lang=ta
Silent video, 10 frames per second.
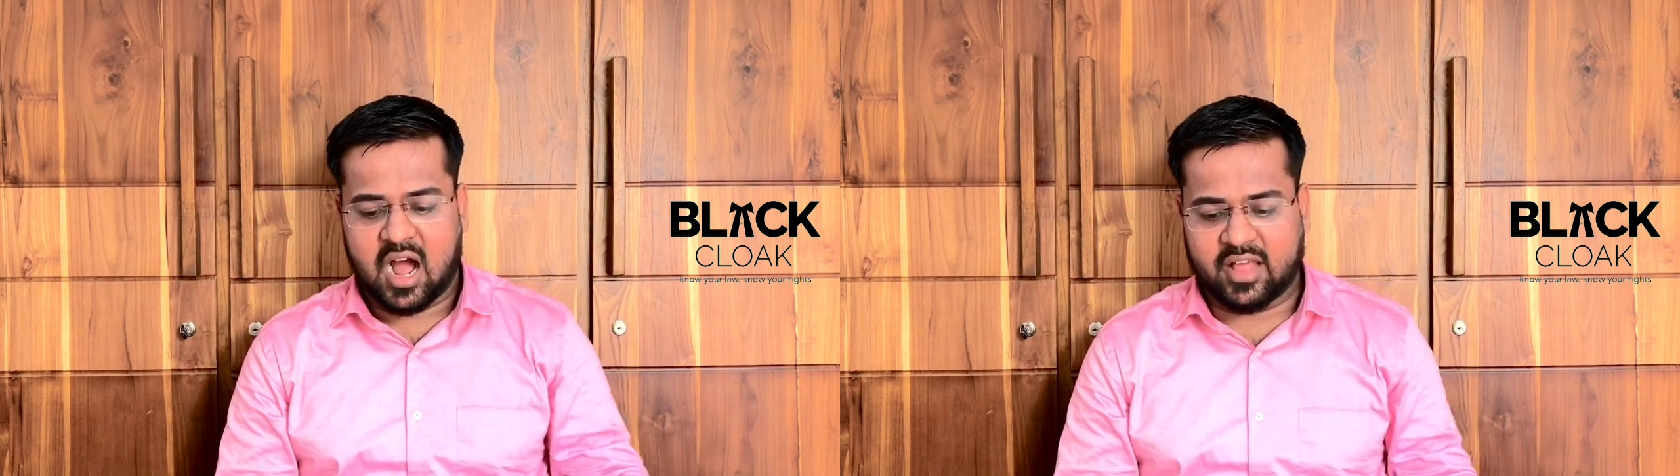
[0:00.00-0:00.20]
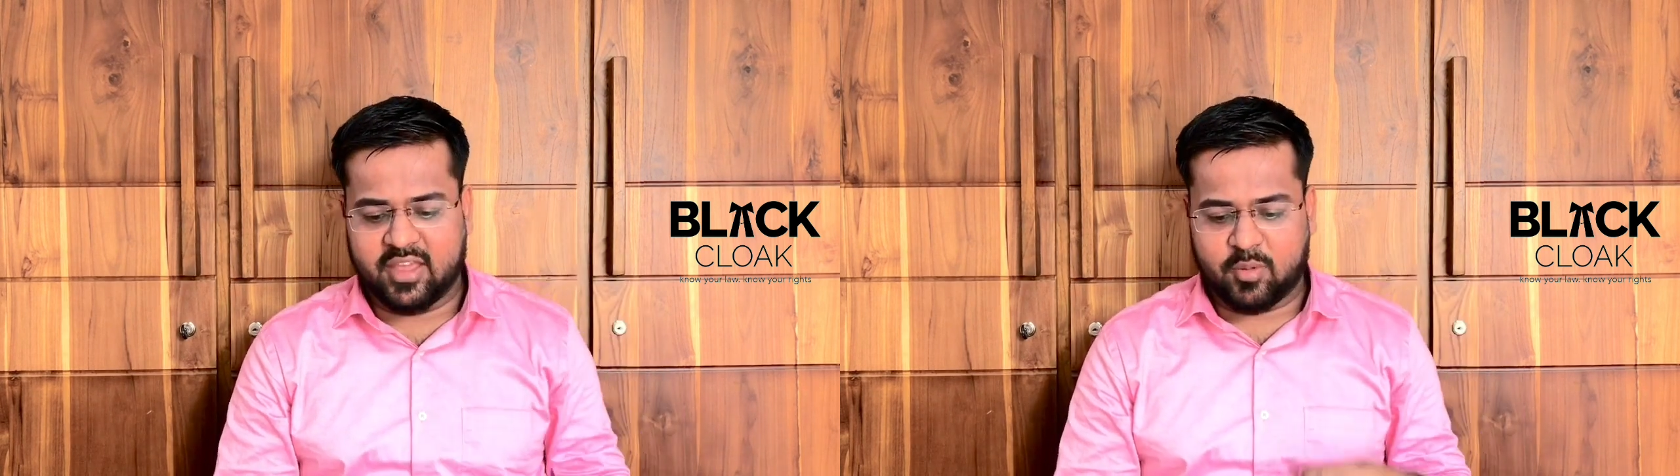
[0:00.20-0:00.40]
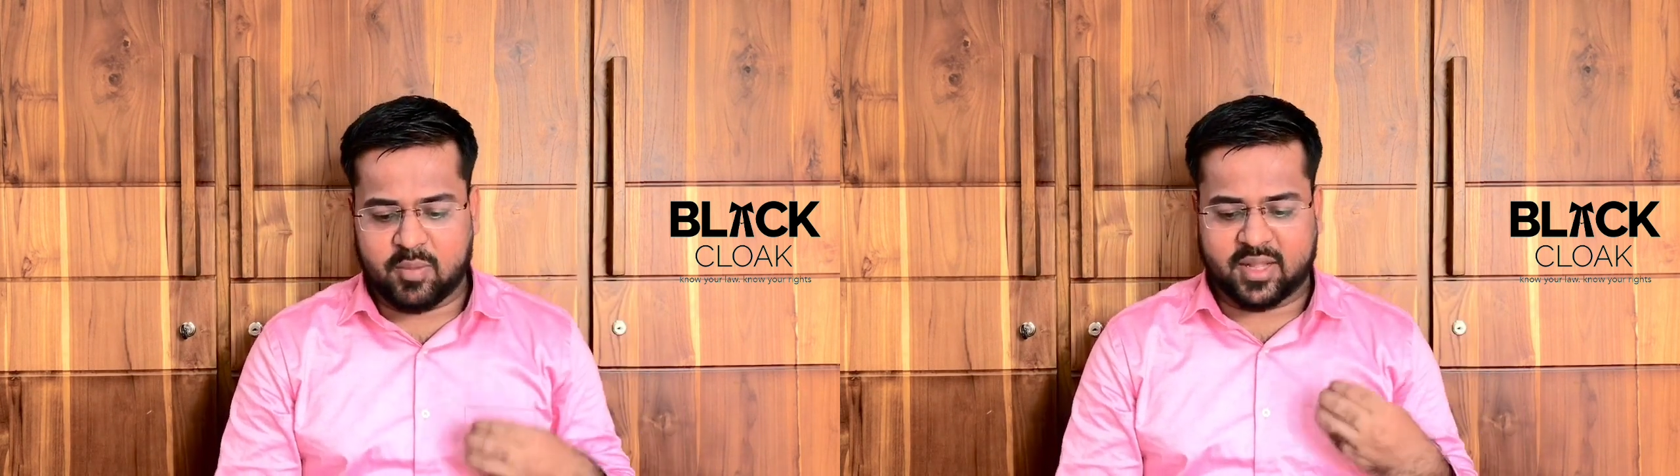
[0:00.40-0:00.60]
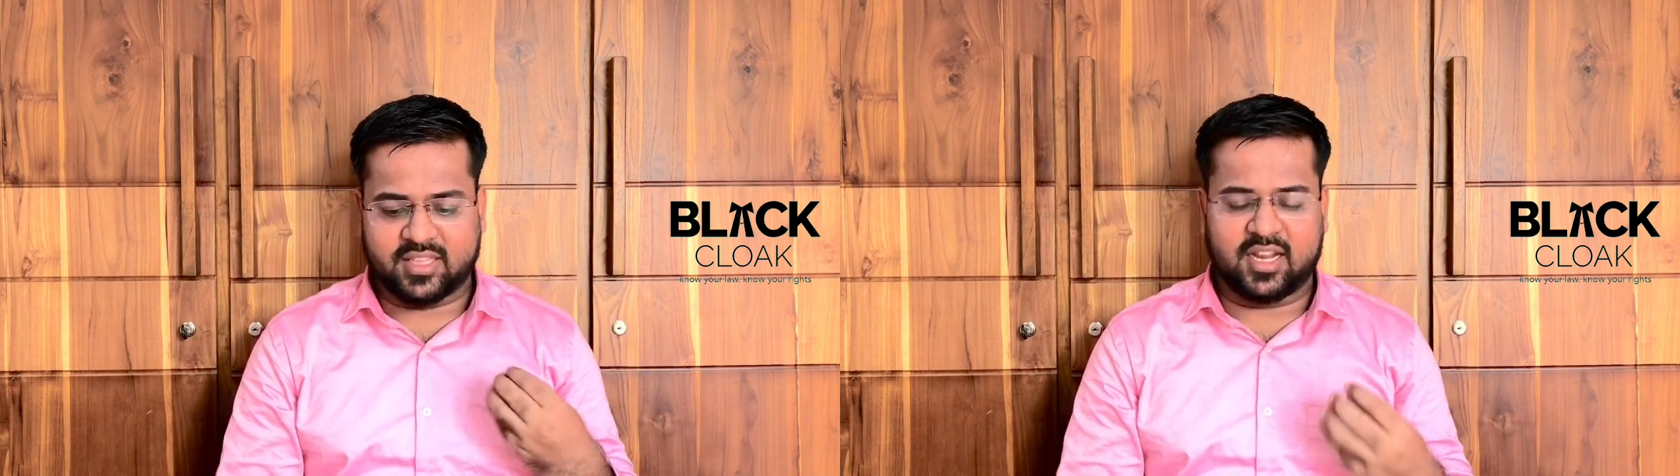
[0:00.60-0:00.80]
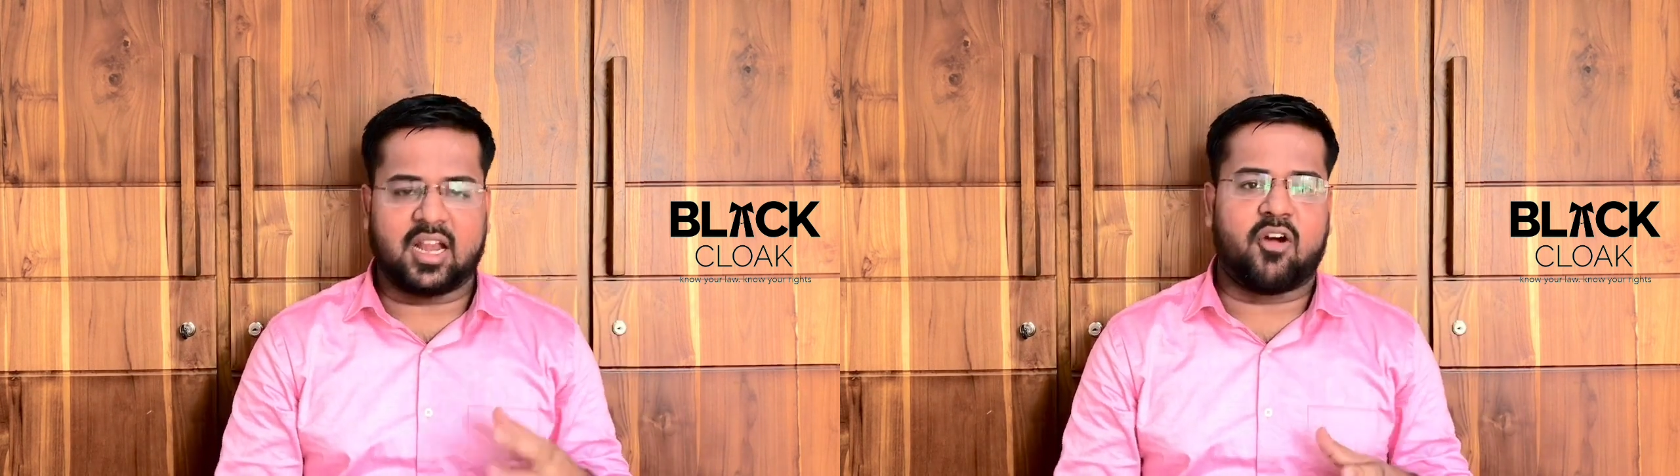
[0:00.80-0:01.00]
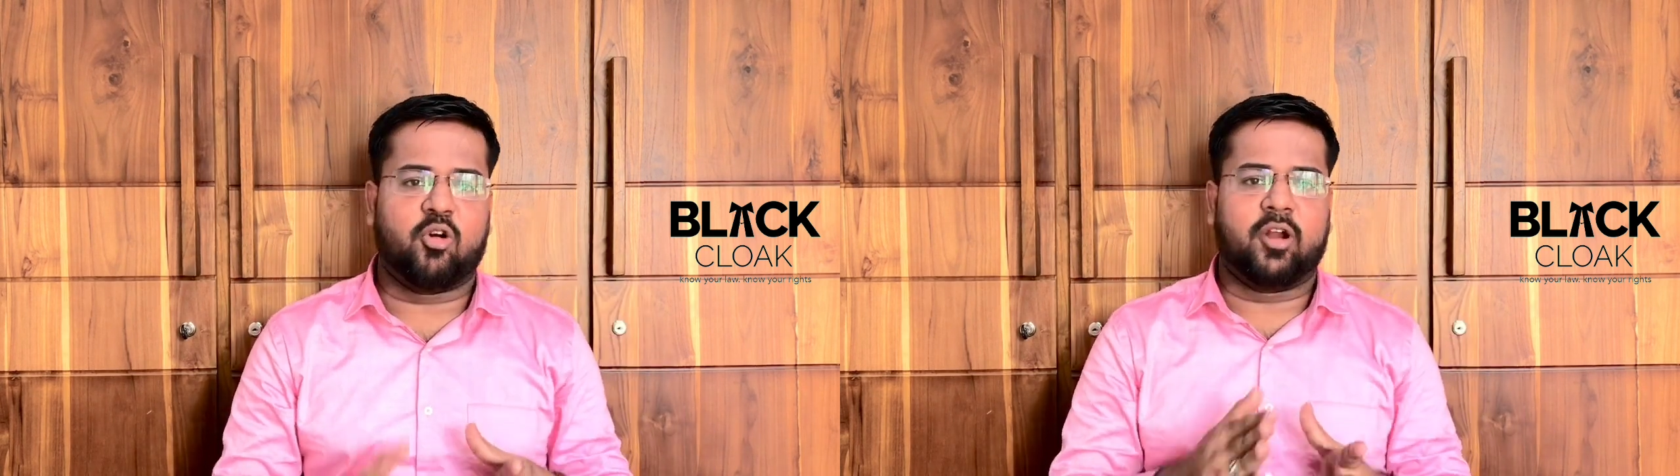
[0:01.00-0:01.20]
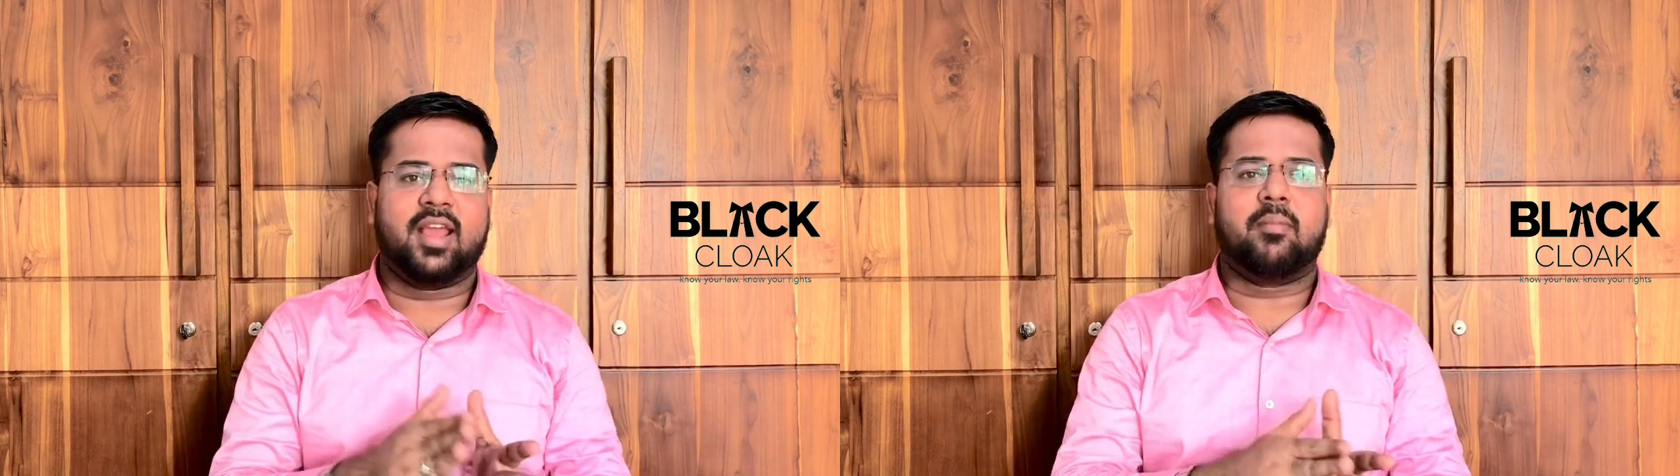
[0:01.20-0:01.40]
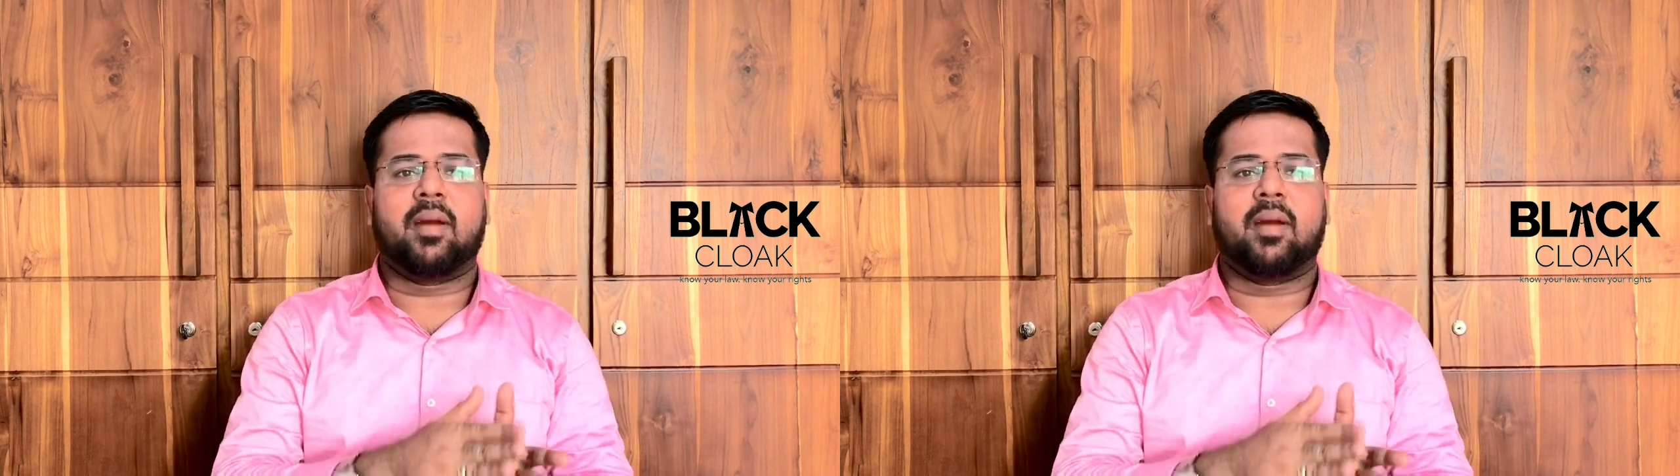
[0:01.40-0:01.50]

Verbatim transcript: அதே போல் பார்த்தீங்கன்னா அவங்களுடைய